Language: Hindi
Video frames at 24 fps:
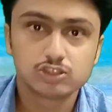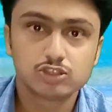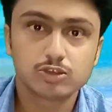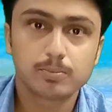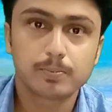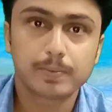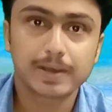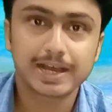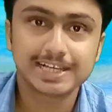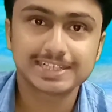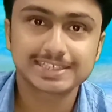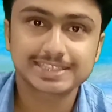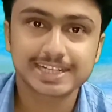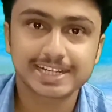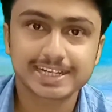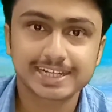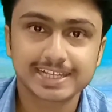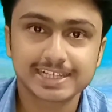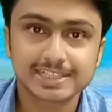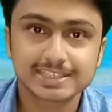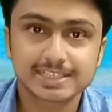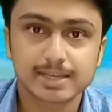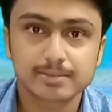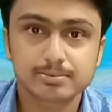तो बाईस
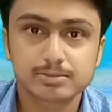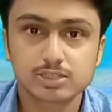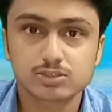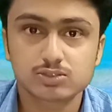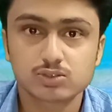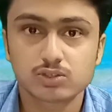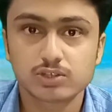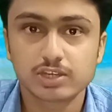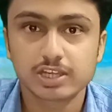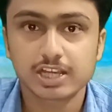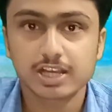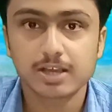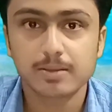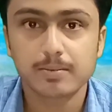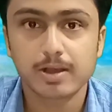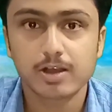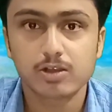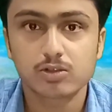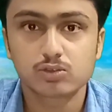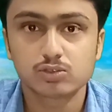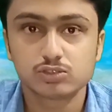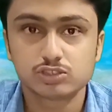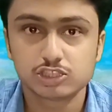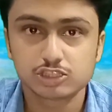कैरेट के हिसाब से सोने का
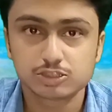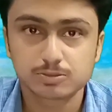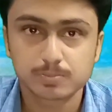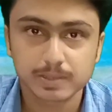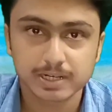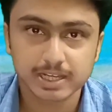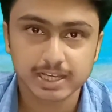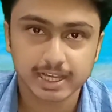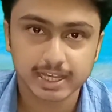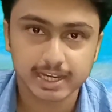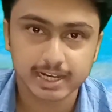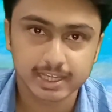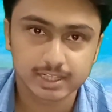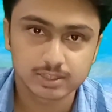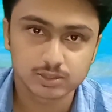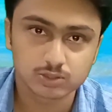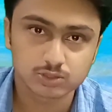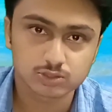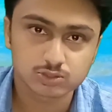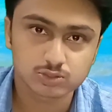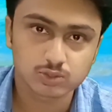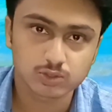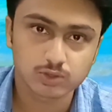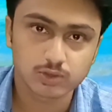भाव कुछ इस प्रकार है
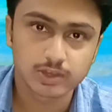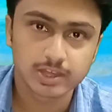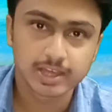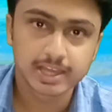दोस्तों